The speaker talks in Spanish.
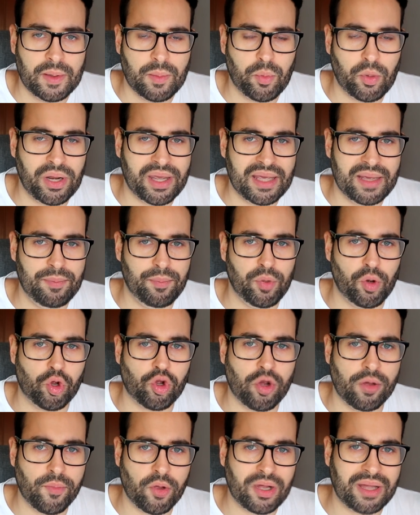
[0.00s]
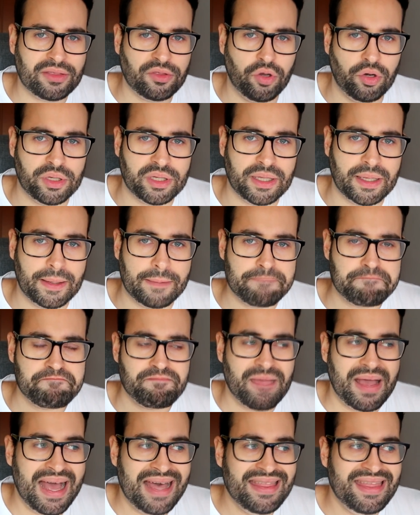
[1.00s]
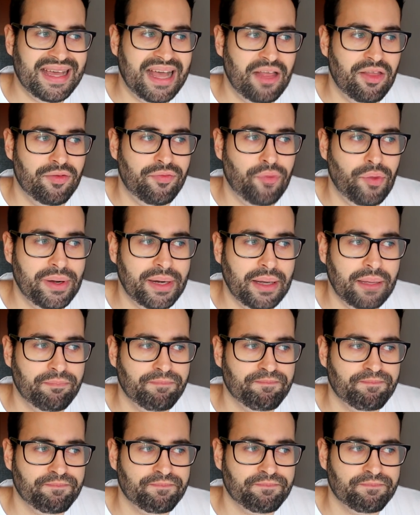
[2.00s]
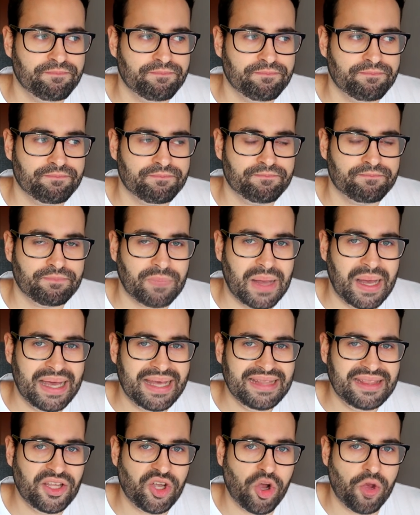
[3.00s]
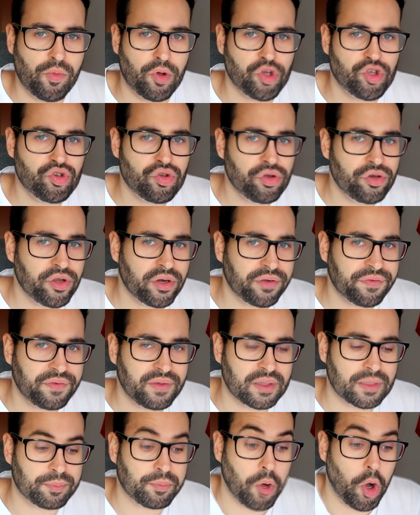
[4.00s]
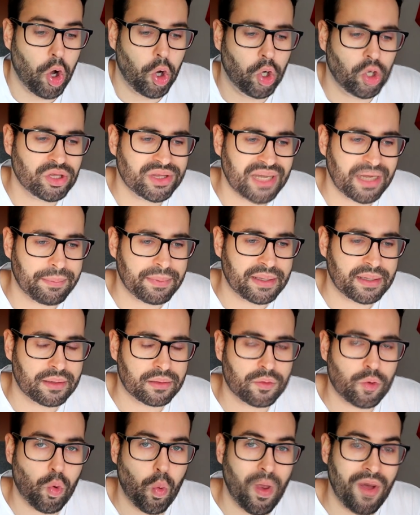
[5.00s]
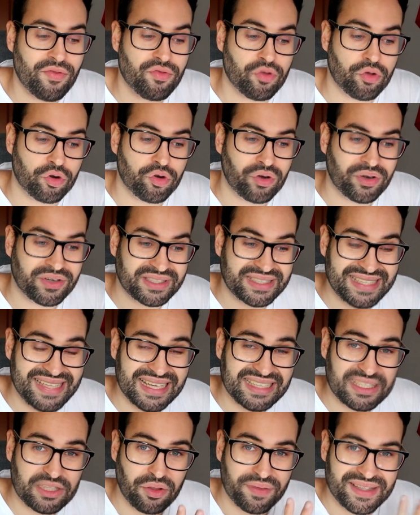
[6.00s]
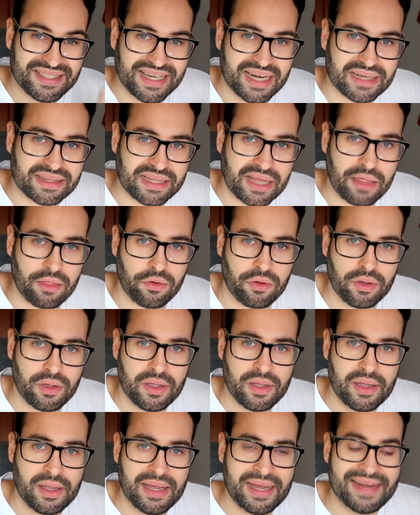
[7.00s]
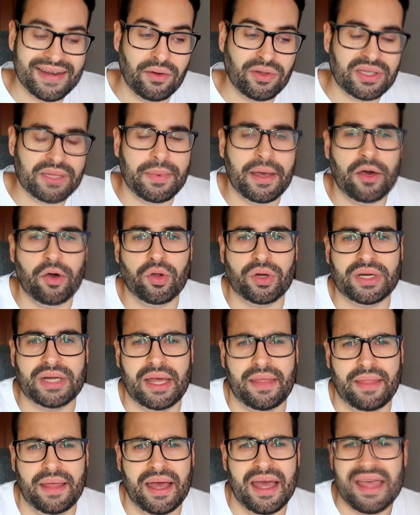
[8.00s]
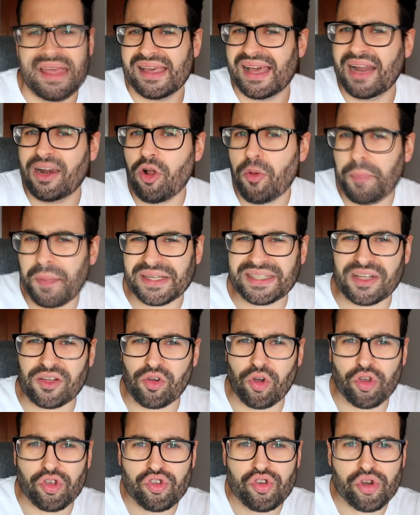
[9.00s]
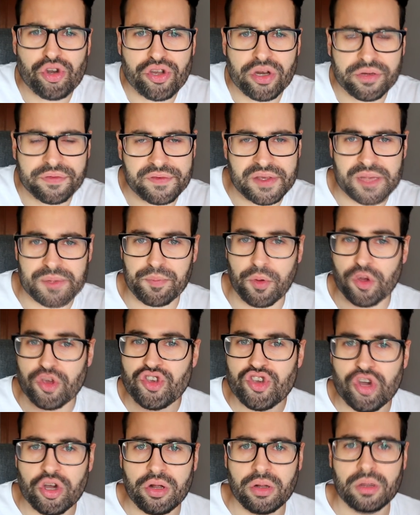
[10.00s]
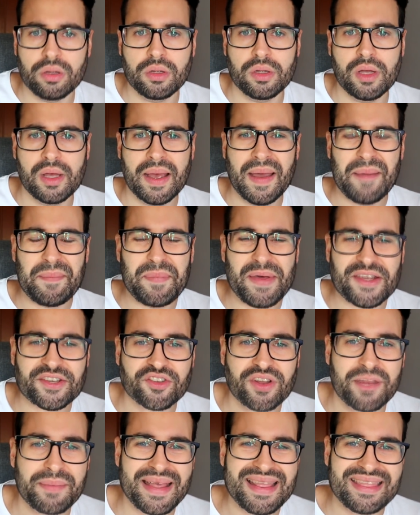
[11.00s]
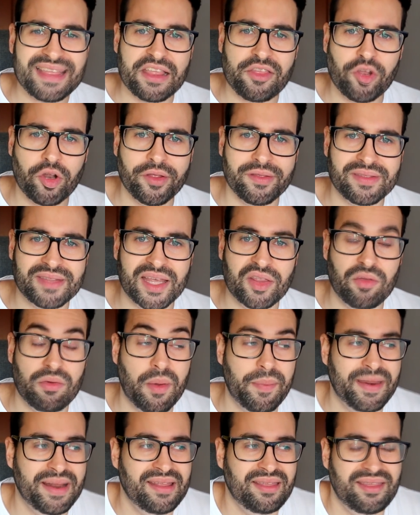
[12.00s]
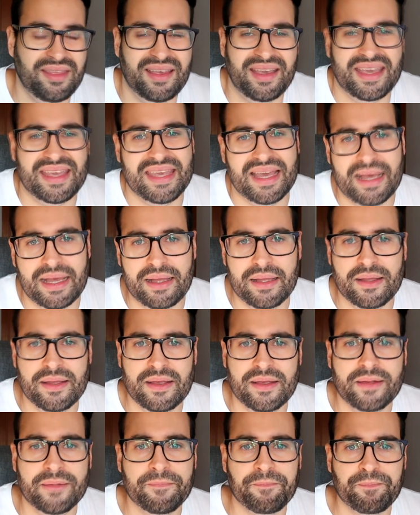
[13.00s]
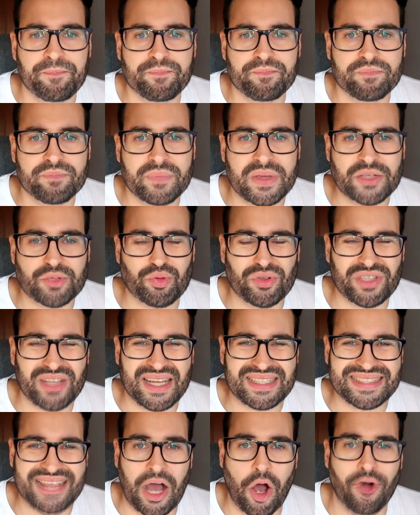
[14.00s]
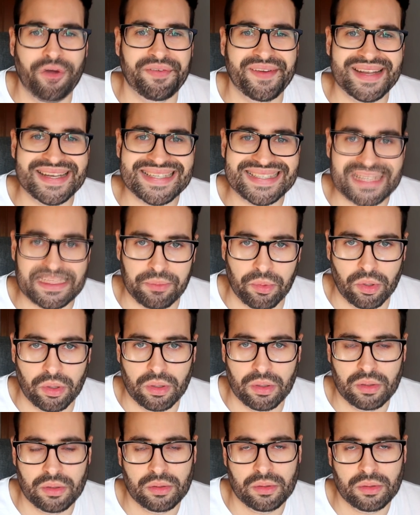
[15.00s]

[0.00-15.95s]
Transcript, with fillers: Por ejemplo, convocatoria. Ha dejado fuera a gente como Junior Firpo, otra vez, cuando ya ha sido descartado en la última jornada. Algo pasa con Junior Firpo, yo personalmente no lo entiendo y me parece que ya esto es hasta ofensivo.